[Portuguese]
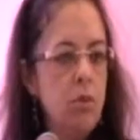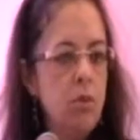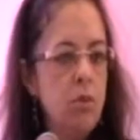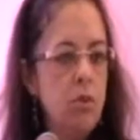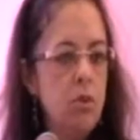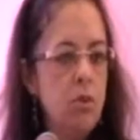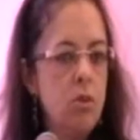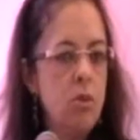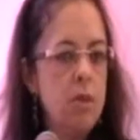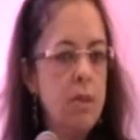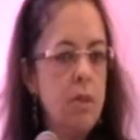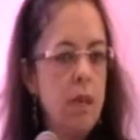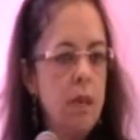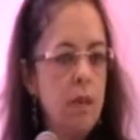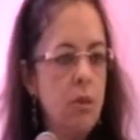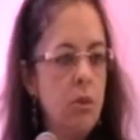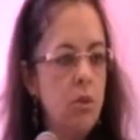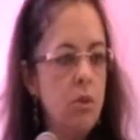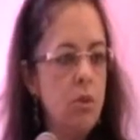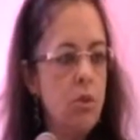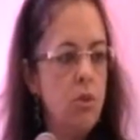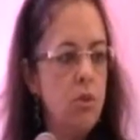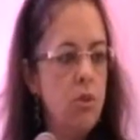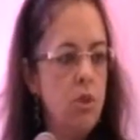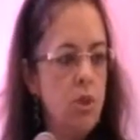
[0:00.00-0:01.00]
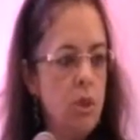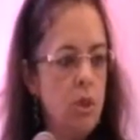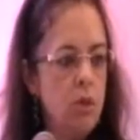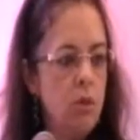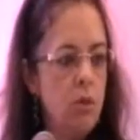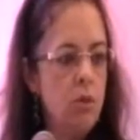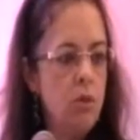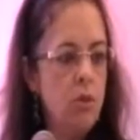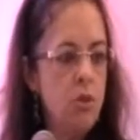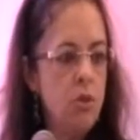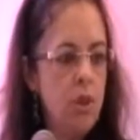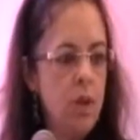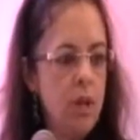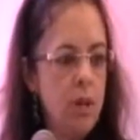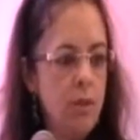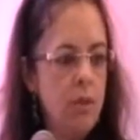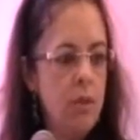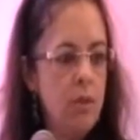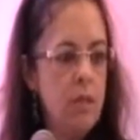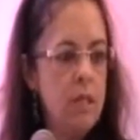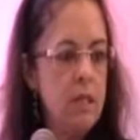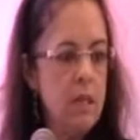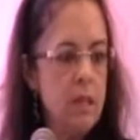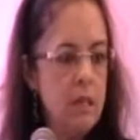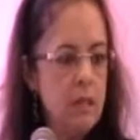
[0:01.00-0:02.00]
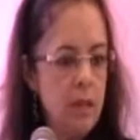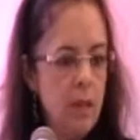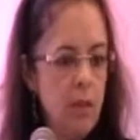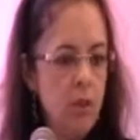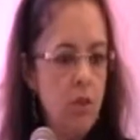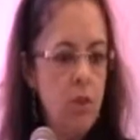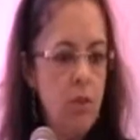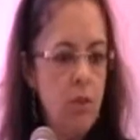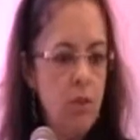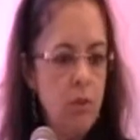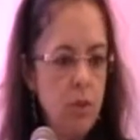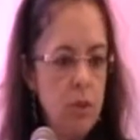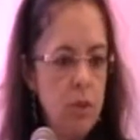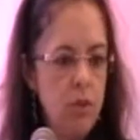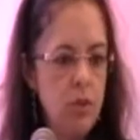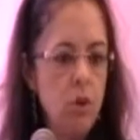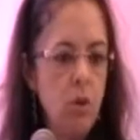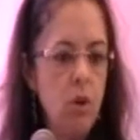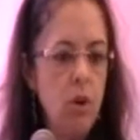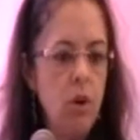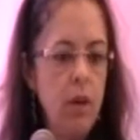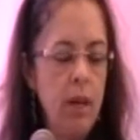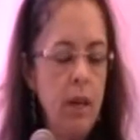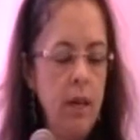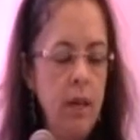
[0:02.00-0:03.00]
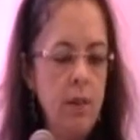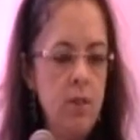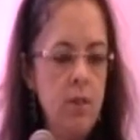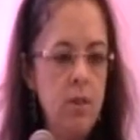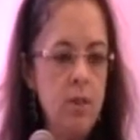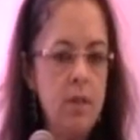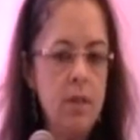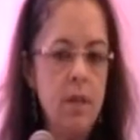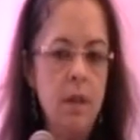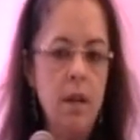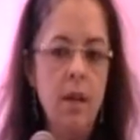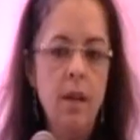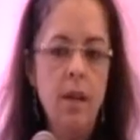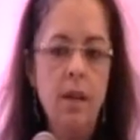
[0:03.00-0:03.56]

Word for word: uns 200 títulos de revistas científicas correntes,